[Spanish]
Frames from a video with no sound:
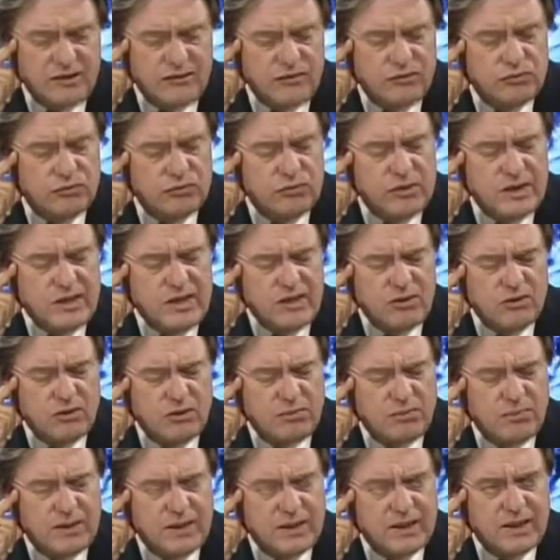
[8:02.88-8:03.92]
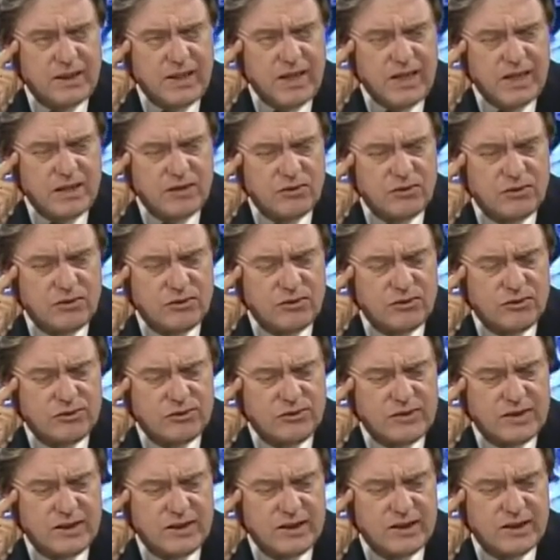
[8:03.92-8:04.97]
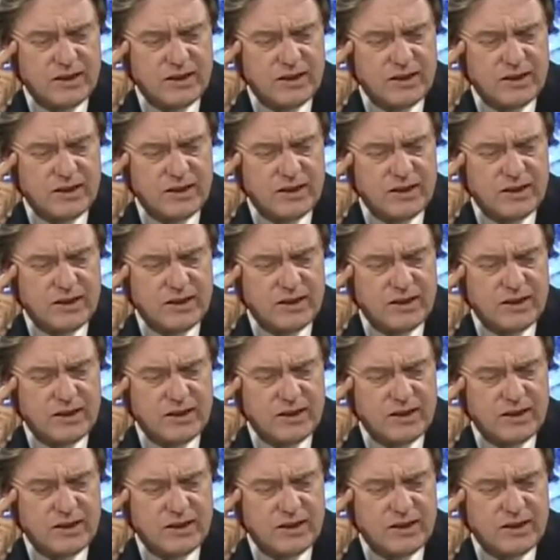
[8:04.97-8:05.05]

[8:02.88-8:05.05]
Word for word: difundirlo, explicarlo, si es que